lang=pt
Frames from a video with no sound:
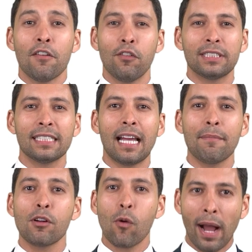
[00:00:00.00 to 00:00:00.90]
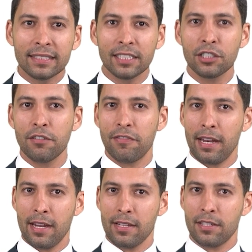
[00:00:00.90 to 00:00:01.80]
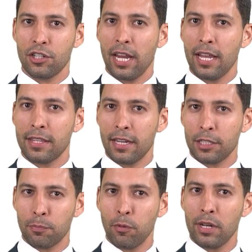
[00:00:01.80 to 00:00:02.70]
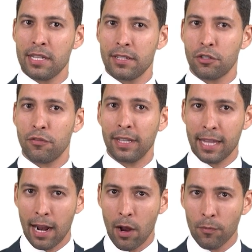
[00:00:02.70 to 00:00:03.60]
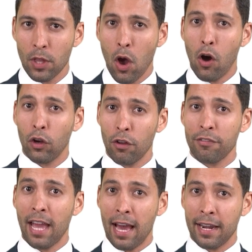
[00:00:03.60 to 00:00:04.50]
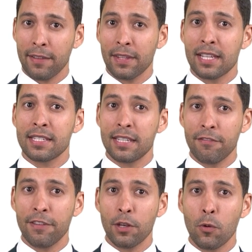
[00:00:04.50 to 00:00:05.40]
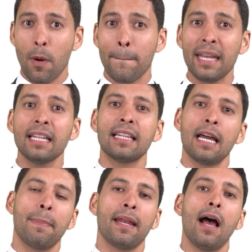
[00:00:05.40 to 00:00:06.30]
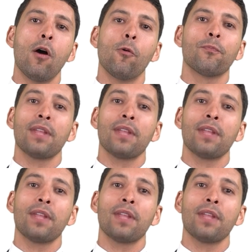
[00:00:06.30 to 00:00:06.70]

Você sabe quais as diferenças entre as polícias federal, rodoviária, civil, militar e penal?